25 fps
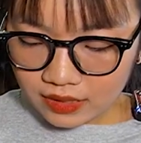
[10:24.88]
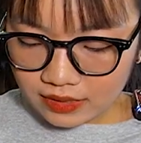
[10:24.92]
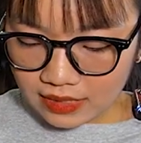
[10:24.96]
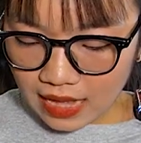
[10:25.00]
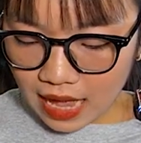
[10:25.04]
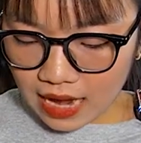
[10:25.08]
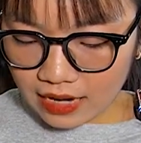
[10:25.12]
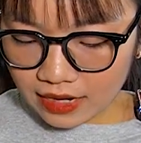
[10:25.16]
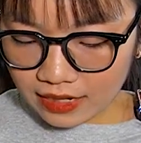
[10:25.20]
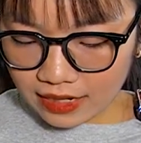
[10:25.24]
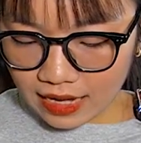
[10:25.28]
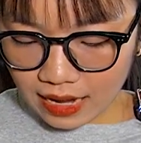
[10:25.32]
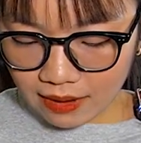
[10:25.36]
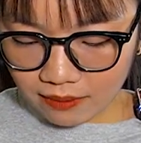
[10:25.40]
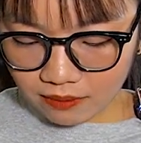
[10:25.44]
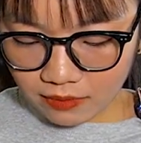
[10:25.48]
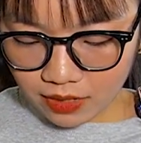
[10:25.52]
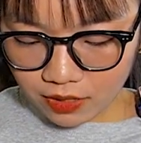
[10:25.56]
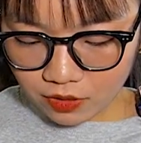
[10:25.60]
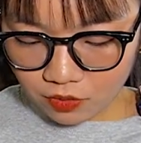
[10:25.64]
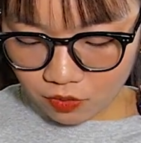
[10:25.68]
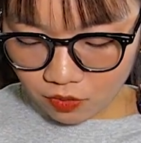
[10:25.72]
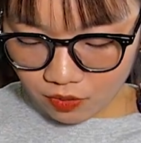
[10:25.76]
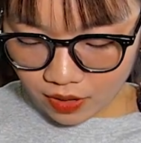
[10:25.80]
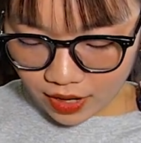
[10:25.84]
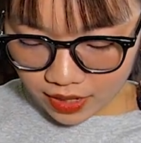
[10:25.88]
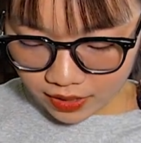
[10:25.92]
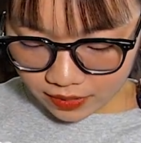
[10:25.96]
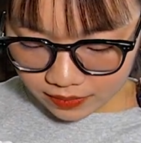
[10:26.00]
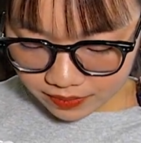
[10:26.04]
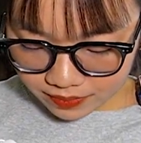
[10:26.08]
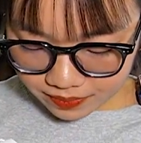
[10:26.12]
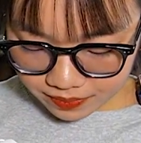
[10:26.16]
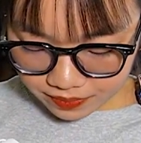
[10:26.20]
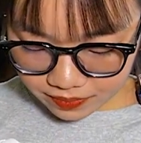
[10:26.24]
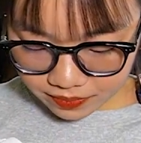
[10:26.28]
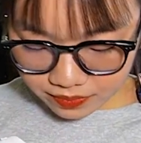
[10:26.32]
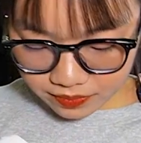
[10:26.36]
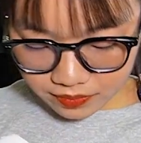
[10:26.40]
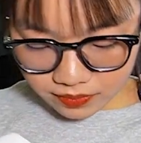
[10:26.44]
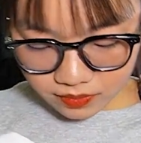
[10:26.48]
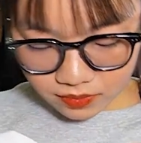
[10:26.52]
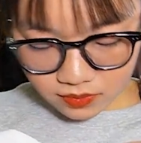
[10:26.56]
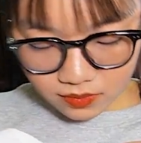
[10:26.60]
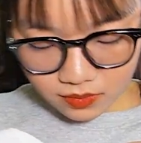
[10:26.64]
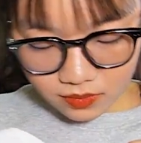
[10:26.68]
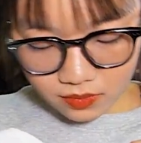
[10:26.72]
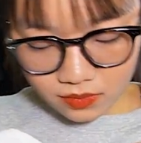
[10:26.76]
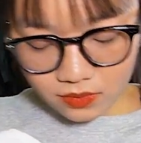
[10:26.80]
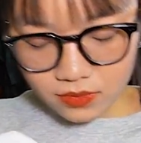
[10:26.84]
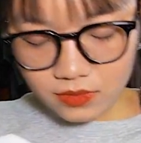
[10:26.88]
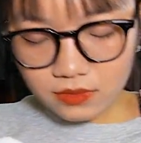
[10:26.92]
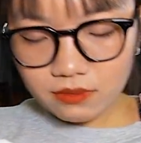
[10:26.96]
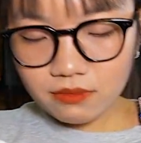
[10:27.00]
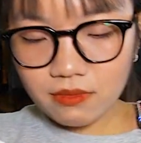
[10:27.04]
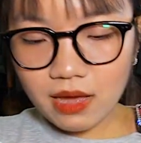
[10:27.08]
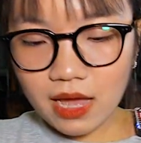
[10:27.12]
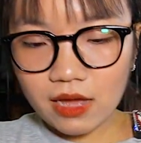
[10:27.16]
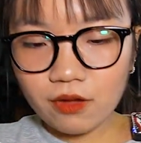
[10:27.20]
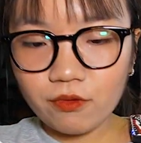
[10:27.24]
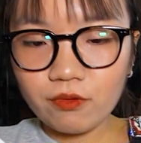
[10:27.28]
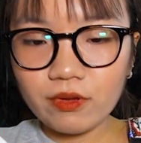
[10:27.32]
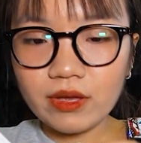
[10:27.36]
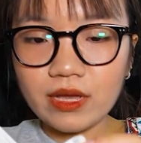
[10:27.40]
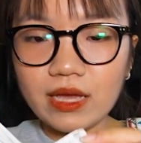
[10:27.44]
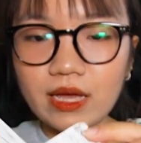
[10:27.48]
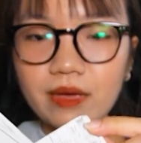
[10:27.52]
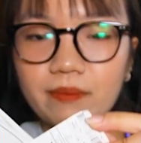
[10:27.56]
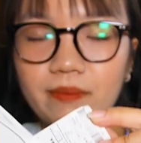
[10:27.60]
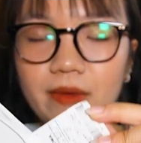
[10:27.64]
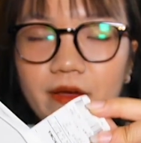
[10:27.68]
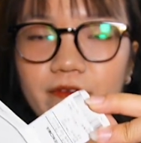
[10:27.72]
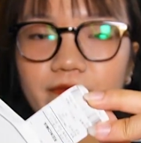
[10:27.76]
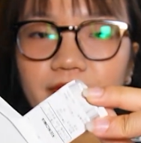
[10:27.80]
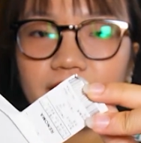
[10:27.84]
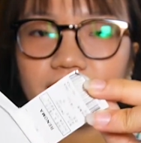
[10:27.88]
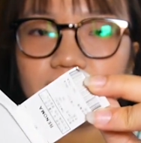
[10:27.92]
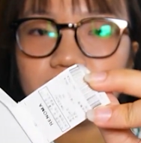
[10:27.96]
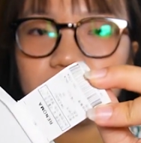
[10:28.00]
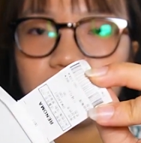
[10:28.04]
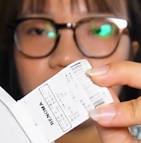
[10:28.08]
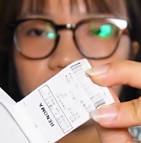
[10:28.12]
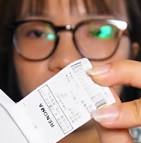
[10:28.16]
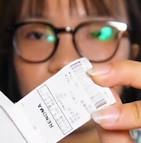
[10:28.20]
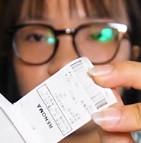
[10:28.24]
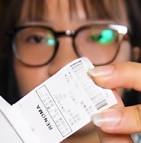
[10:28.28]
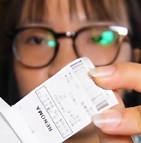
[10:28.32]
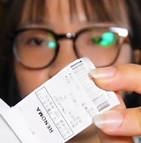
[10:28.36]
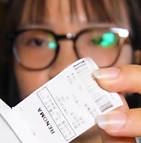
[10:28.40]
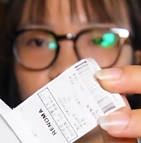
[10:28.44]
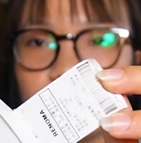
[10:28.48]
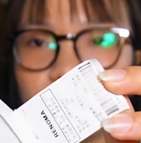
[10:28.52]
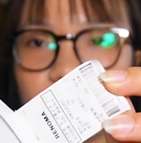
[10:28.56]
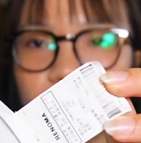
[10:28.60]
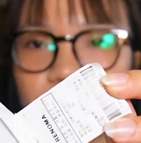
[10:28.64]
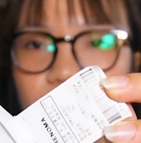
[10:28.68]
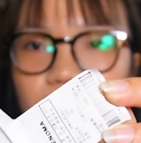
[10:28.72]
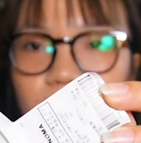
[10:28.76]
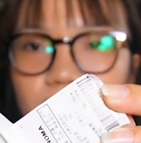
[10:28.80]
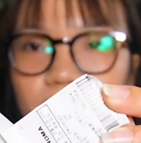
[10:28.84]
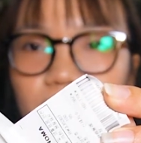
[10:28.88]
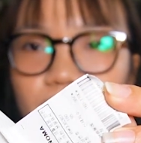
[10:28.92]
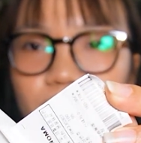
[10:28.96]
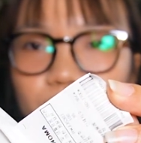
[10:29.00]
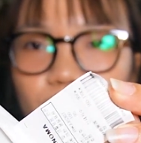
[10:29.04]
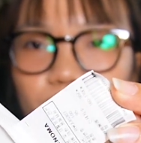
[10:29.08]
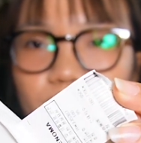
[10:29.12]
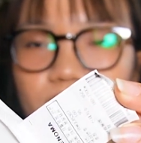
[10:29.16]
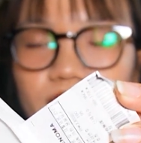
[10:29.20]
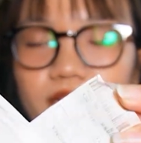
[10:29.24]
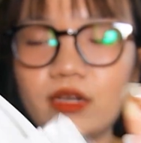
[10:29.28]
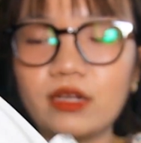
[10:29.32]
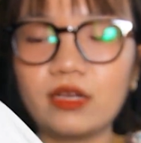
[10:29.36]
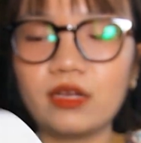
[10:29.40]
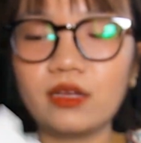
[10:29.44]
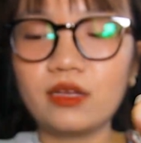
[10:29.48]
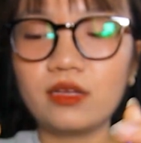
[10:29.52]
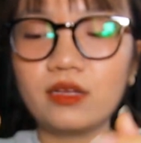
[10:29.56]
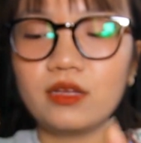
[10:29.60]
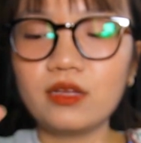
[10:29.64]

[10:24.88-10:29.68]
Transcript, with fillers: Đang đi kèm đầy đủ hết. Mã quy rờ, mã vạch, check các thứ này, đầy đủ hết này.